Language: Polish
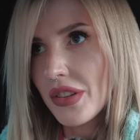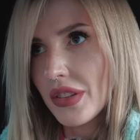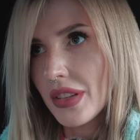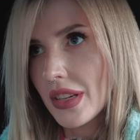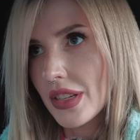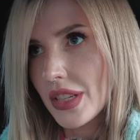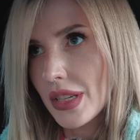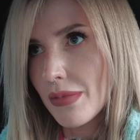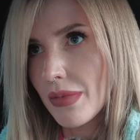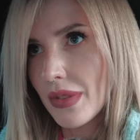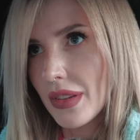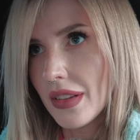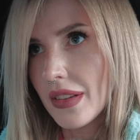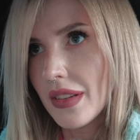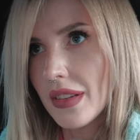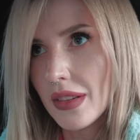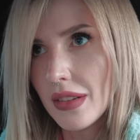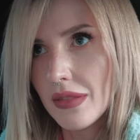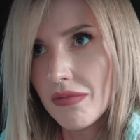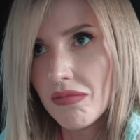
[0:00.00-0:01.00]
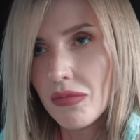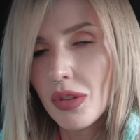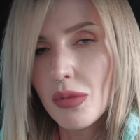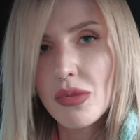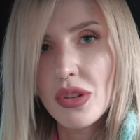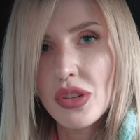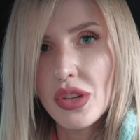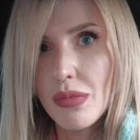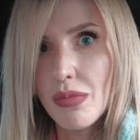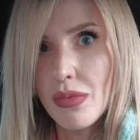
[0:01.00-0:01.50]
tak żeby
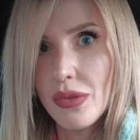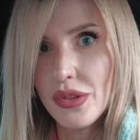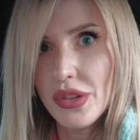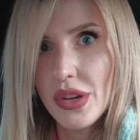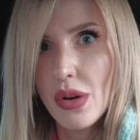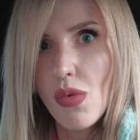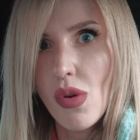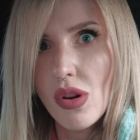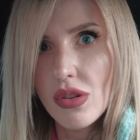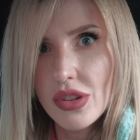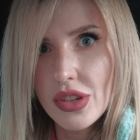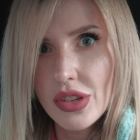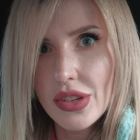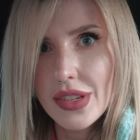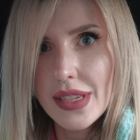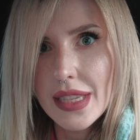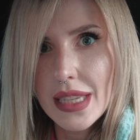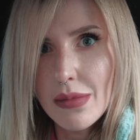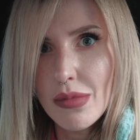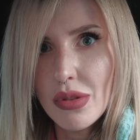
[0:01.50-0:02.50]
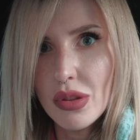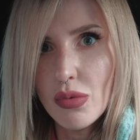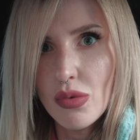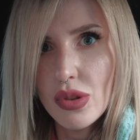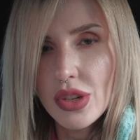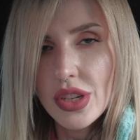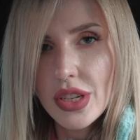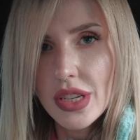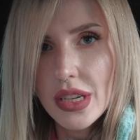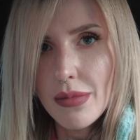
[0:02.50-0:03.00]
dobrze się później łączyć z tymi
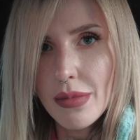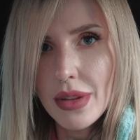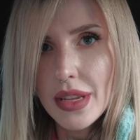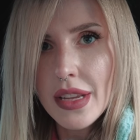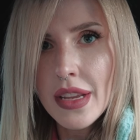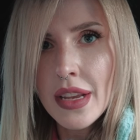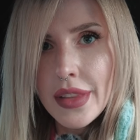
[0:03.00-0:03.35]
dłuższymi.